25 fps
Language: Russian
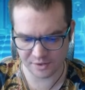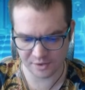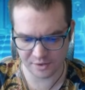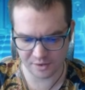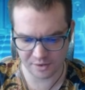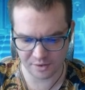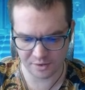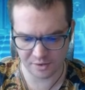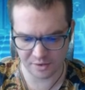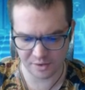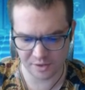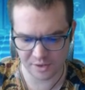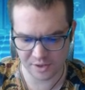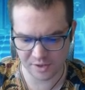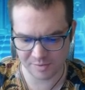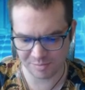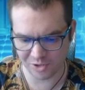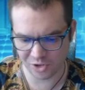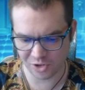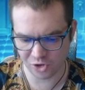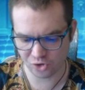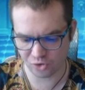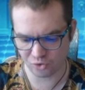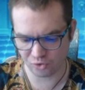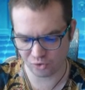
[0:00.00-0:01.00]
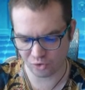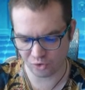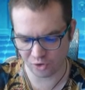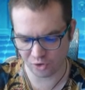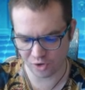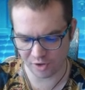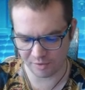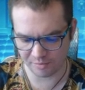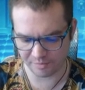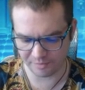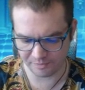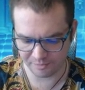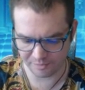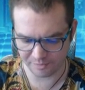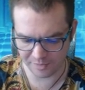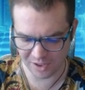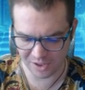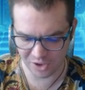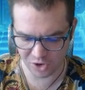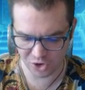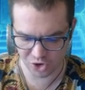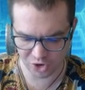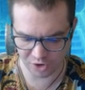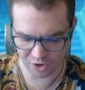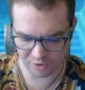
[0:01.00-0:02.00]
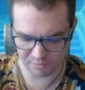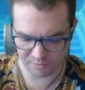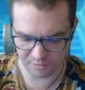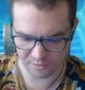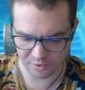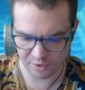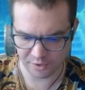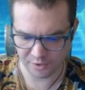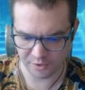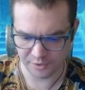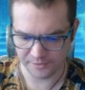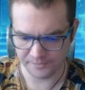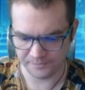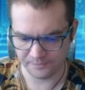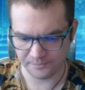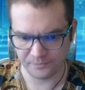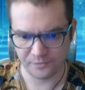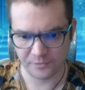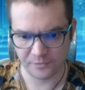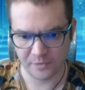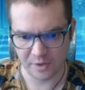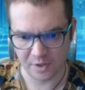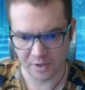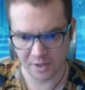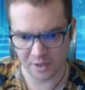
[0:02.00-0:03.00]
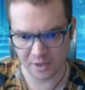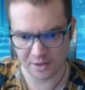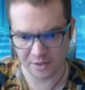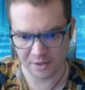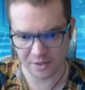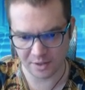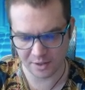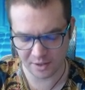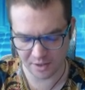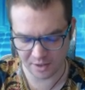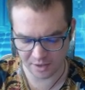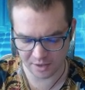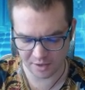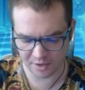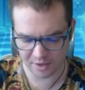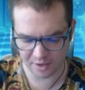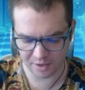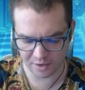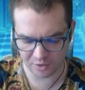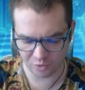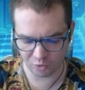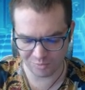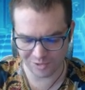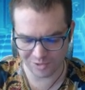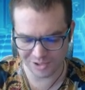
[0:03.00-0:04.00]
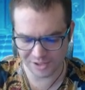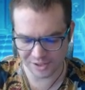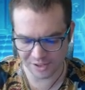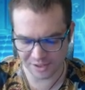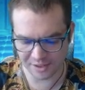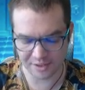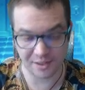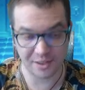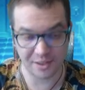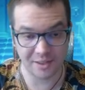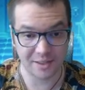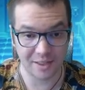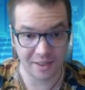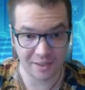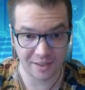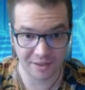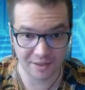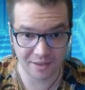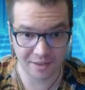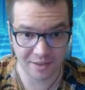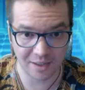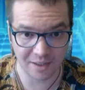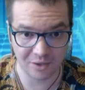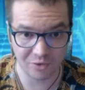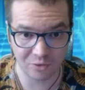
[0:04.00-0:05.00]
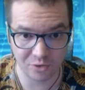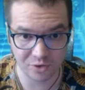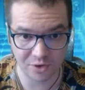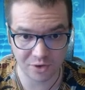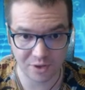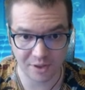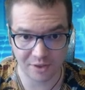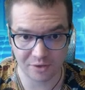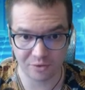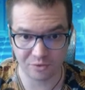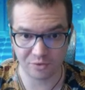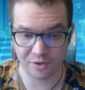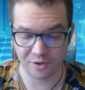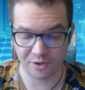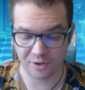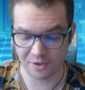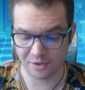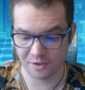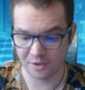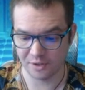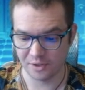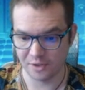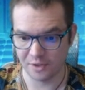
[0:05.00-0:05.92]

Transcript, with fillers: э, сплэш-уроном большим. Это губительно для таких колод, которые